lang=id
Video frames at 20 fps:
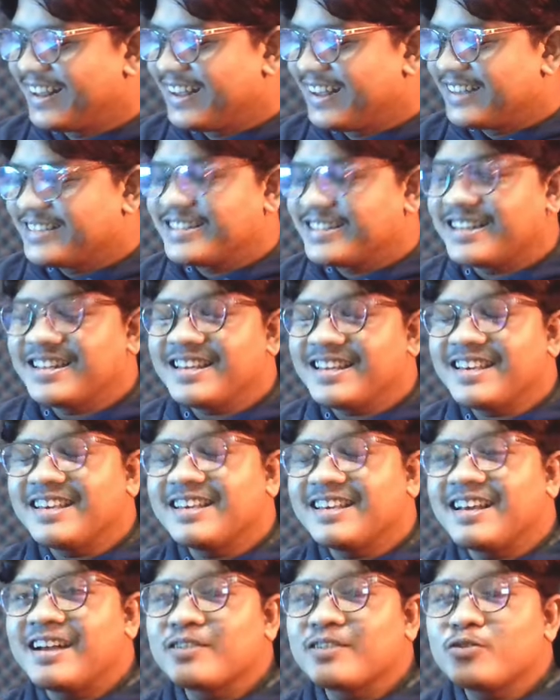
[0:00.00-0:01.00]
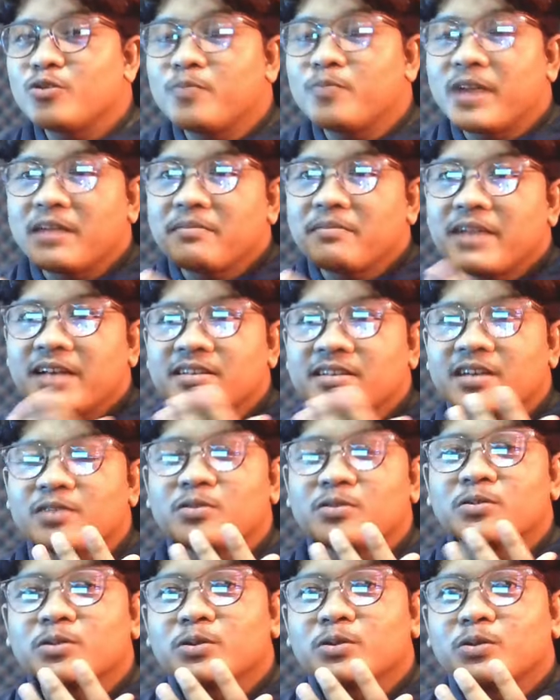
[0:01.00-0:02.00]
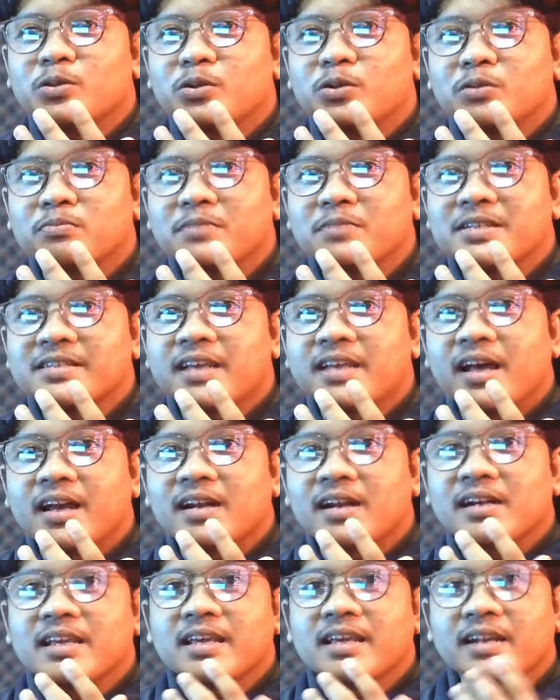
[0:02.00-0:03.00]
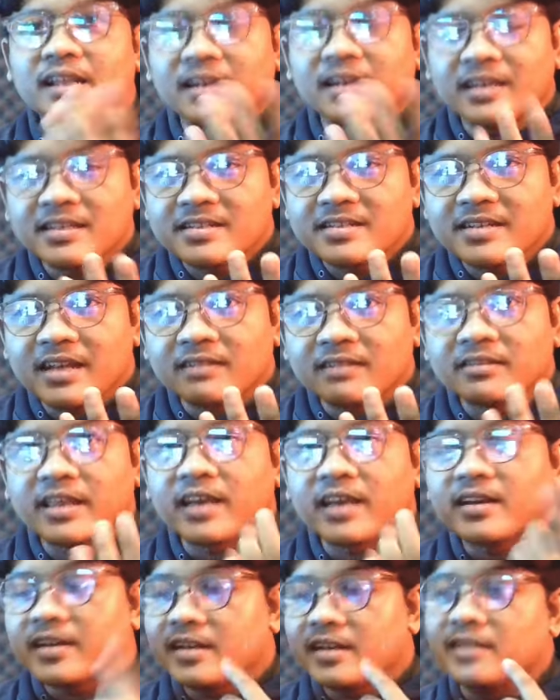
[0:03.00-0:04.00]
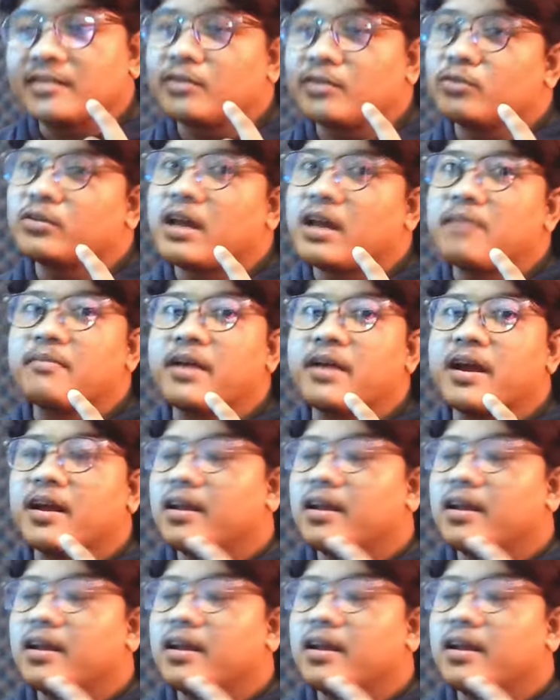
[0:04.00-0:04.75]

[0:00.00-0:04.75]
Jadi aku lumayan belajar untuk bisa early release dan tackle terutama.